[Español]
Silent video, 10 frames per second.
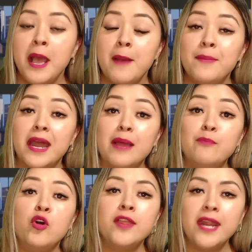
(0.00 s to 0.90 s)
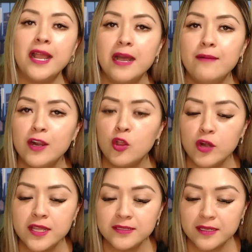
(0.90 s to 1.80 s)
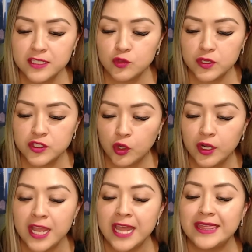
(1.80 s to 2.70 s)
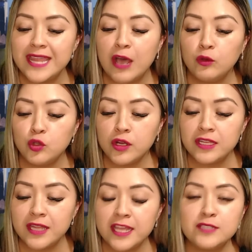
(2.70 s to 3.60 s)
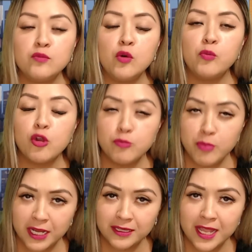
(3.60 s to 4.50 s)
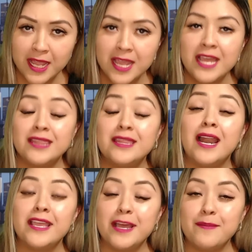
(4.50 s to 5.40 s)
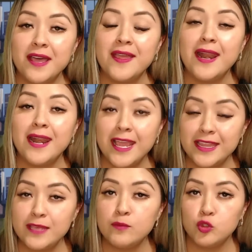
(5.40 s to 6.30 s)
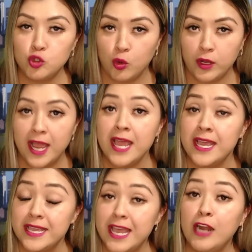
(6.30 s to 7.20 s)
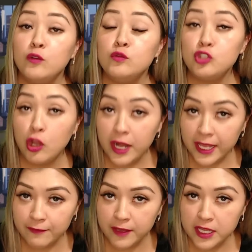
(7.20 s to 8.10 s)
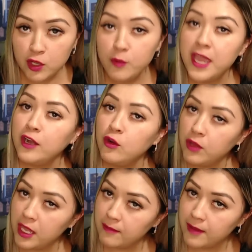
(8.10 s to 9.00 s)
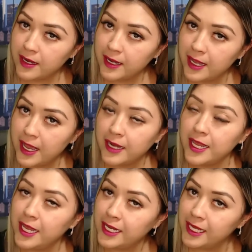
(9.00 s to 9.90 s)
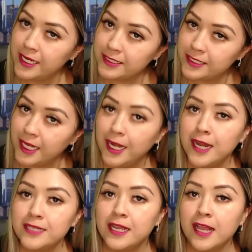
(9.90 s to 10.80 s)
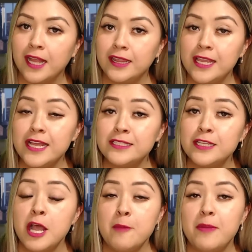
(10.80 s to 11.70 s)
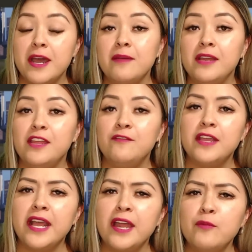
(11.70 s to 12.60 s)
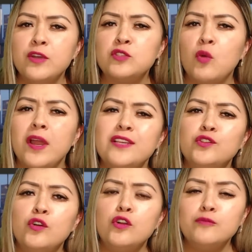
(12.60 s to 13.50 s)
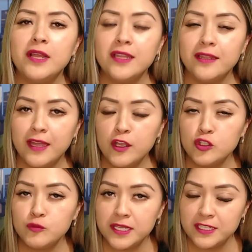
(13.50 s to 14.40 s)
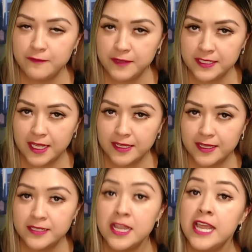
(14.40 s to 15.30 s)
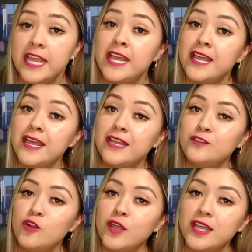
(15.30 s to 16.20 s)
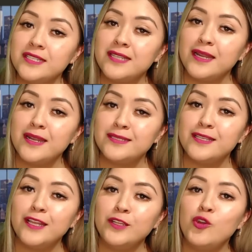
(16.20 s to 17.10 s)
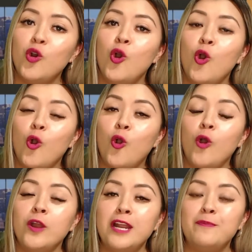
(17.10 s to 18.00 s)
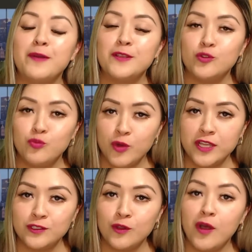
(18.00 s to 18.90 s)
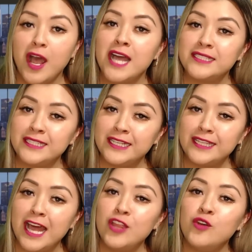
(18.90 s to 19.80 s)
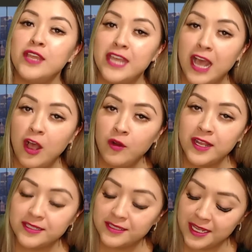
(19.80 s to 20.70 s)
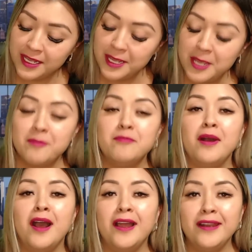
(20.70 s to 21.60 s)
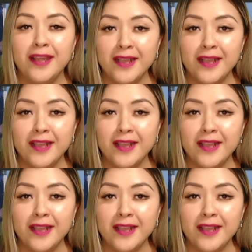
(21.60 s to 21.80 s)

para poder acabar con esta situación de autoritarismo por parte de la llamada Lady Buchona. Ya anunció la jefa de gobierno que va a arrancar el quién es quién en las alcaldías para verificar pues cuáles son los mandatarios más eficientes y qué es lo que están haciendo con el presupuesto asignado y ahora sí van a